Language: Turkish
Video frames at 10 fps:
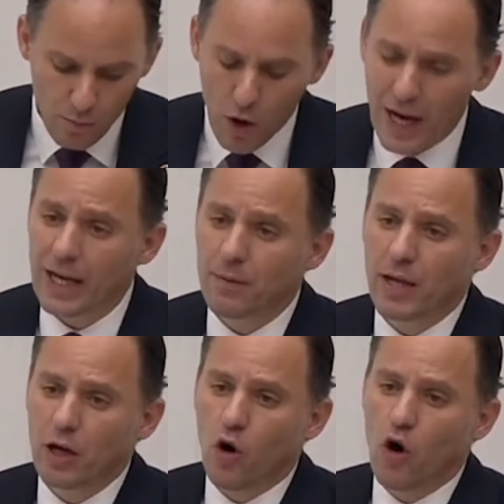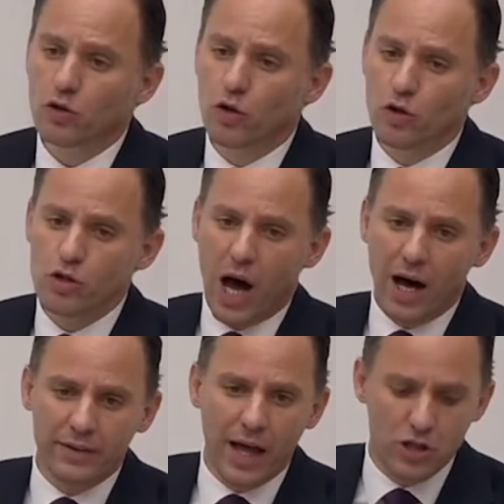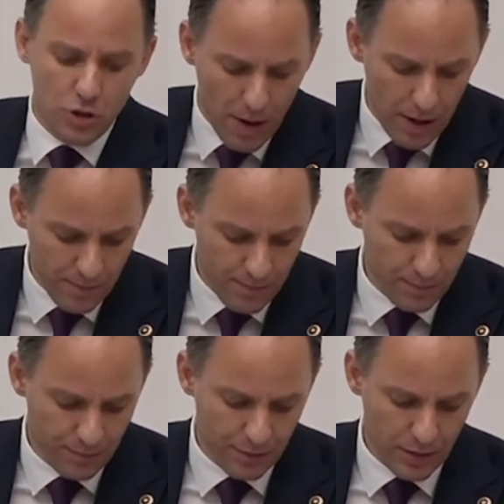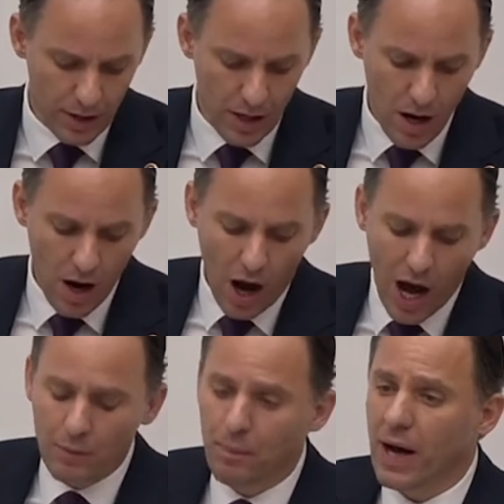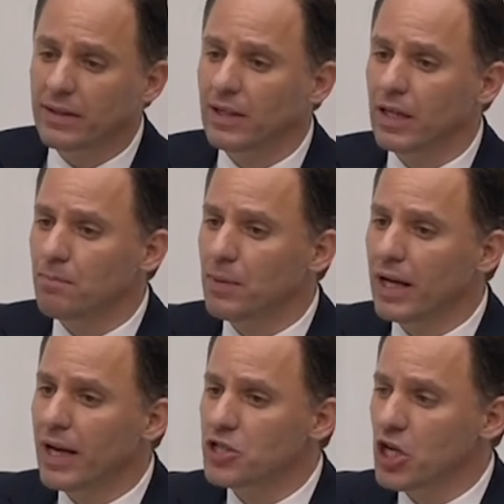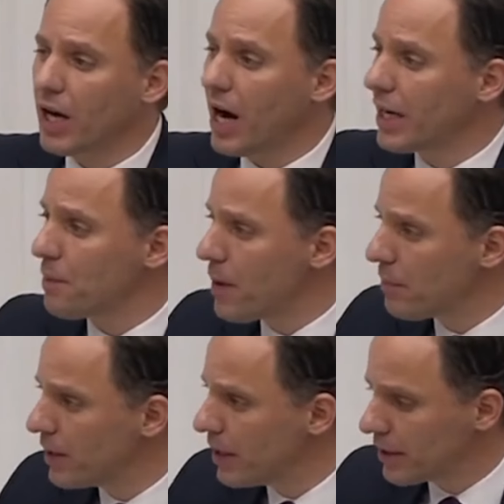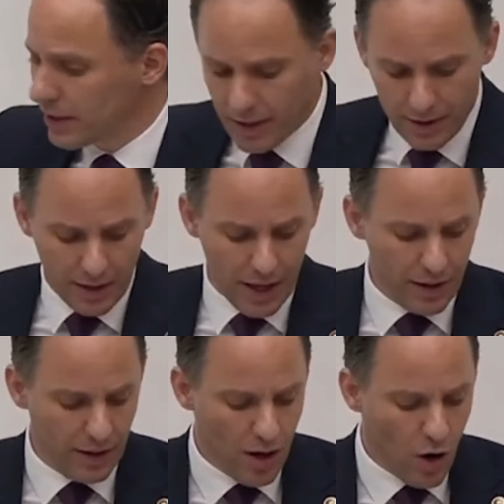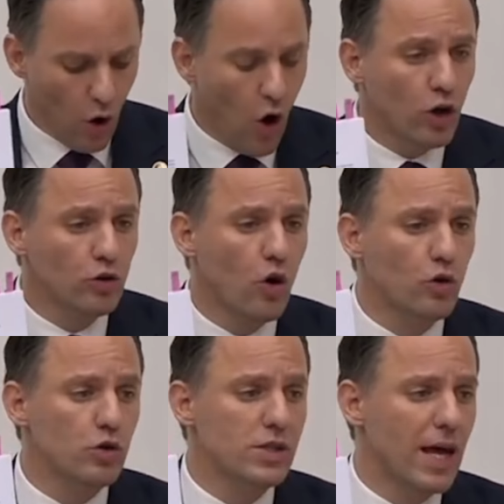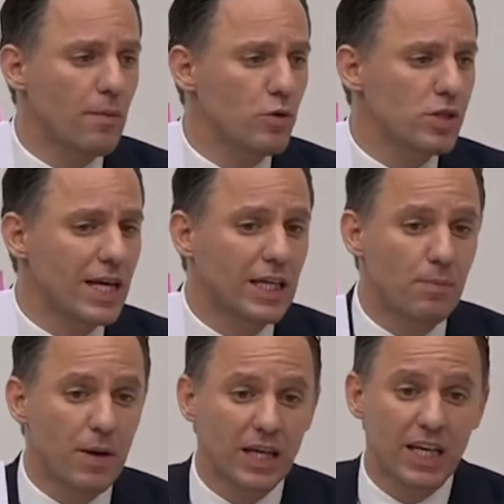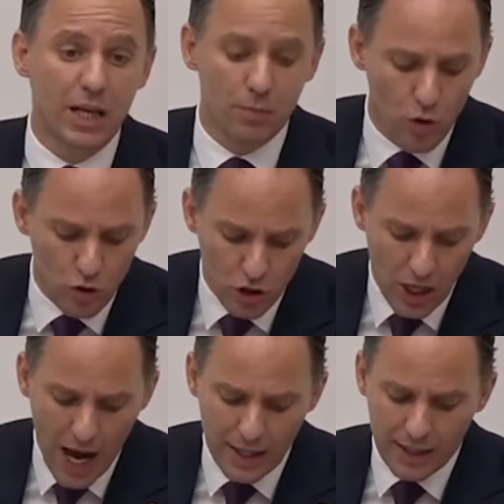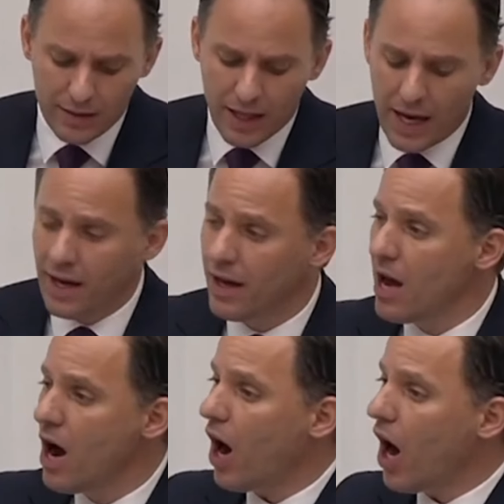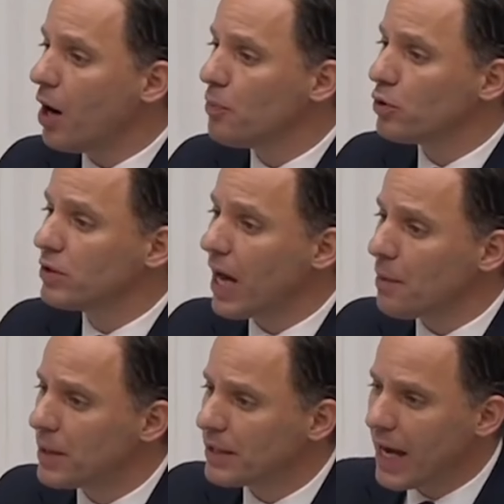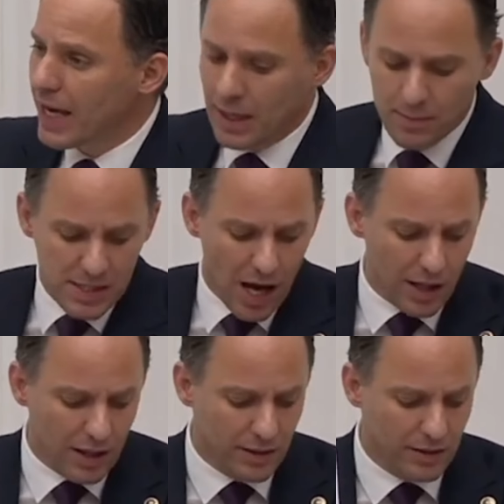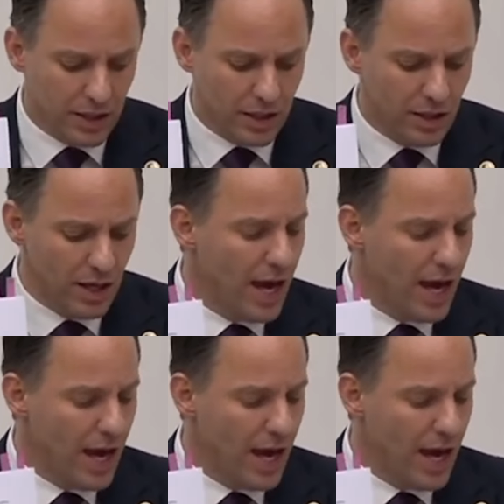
Bu elimde gördüğünüz anlaşma AK Parti'nin Birleşik Arap Emirlikleri ile 19 Temmuz 2023 tarihinde Abu Dhabi'de imzaladığı